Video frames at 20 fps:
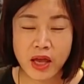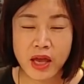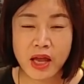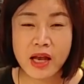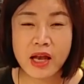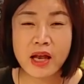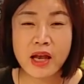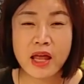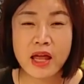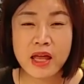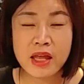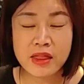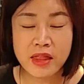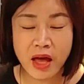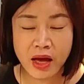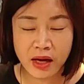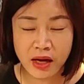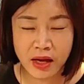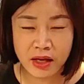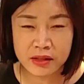
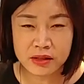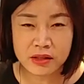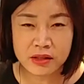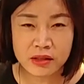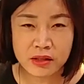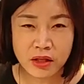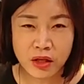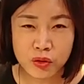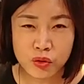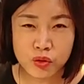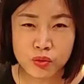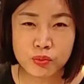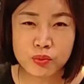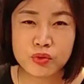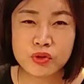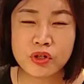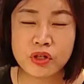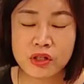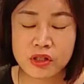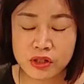헬레나라는
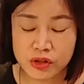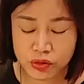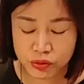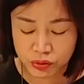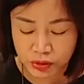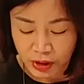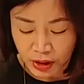유부녀를